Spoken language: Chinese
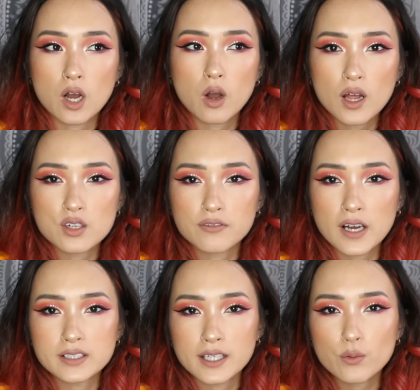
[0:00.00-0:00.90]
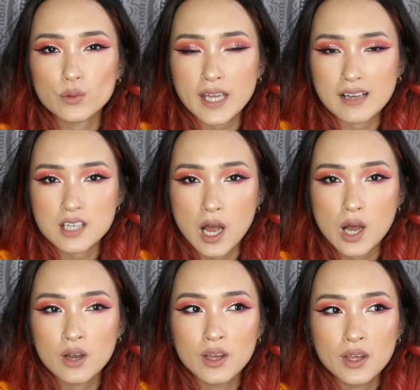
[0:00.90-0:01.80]
后来就发现，哎，我牙齿好
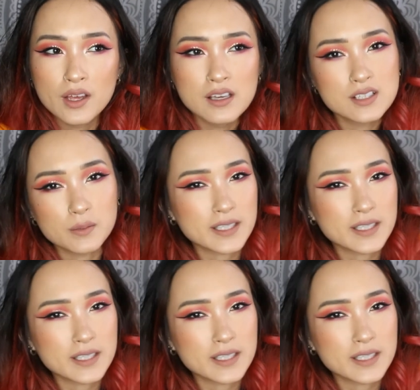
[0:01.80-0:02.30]
像怎么